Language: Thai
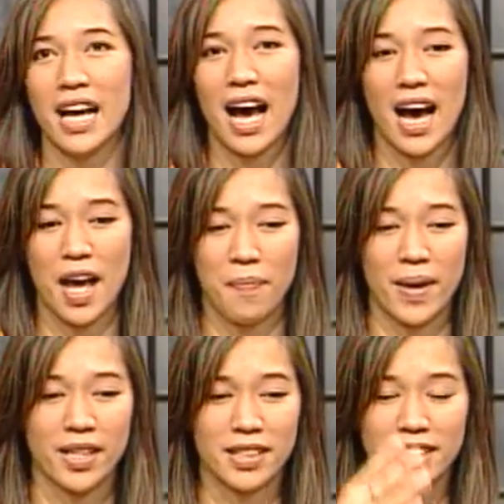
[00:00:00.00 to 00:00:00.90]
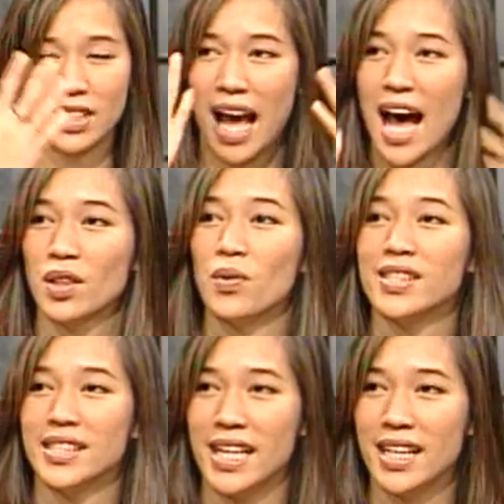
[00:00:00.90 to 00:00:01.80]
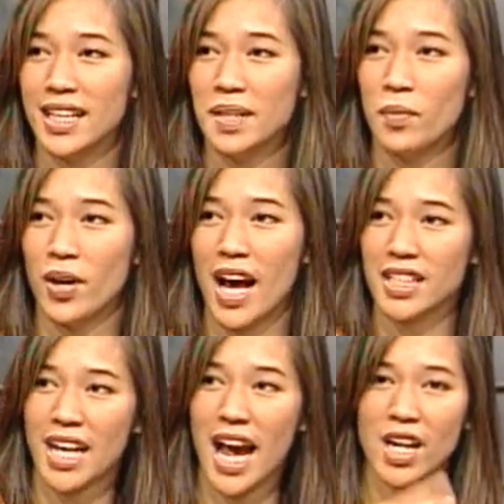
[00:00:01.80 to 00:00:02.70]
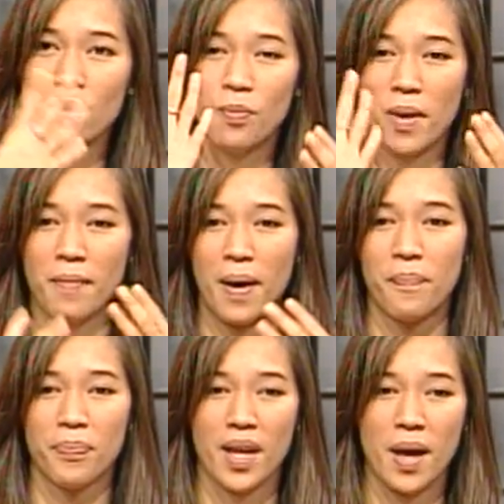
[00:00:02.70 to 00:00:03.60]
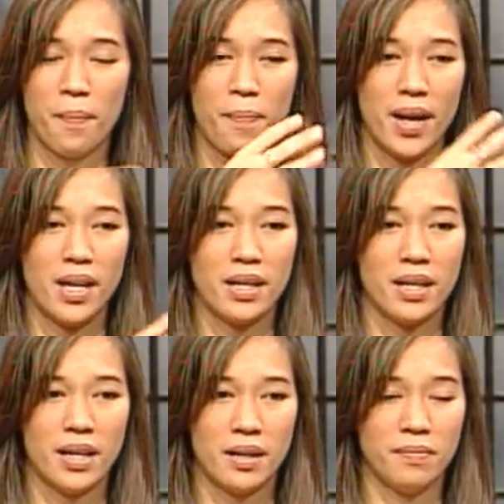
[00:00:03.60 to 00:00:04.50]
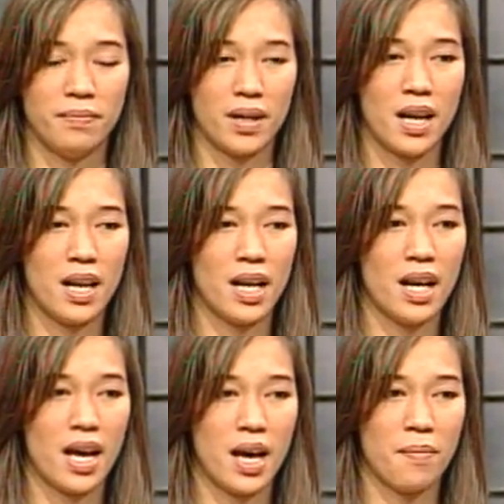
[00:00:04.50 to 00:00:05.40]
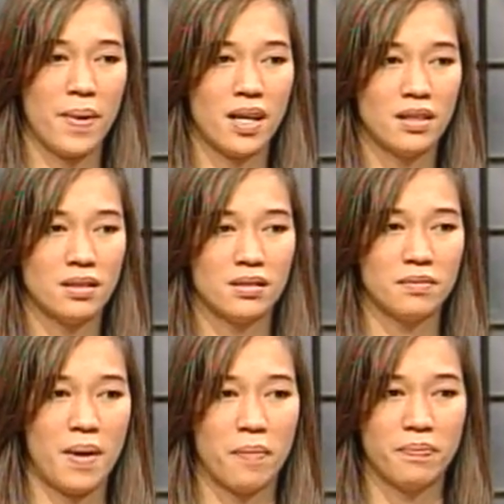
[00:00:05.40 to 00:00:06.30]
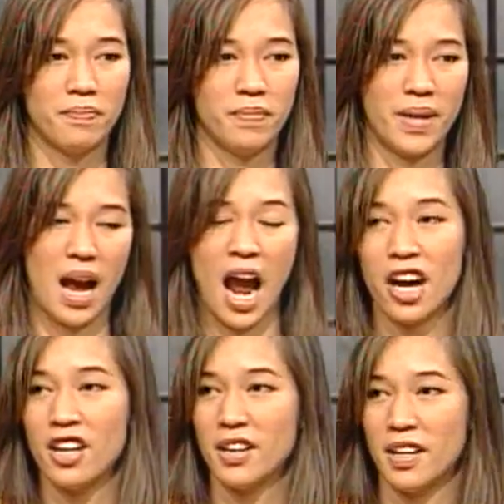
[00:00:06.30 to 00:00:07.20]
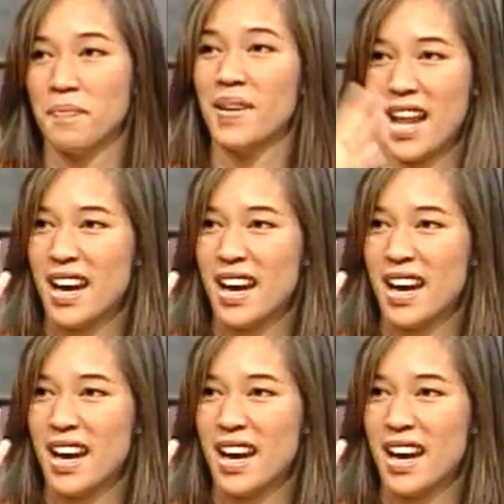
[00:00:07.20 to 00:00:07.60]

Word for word: ถ่ายเป็นทาตัวสีเงินหมดค่ะจะให้ดูเป็นแบบเป็นเขาเรียกอะไรอ่ะ เป็นแบบมันเลเนียมมันเล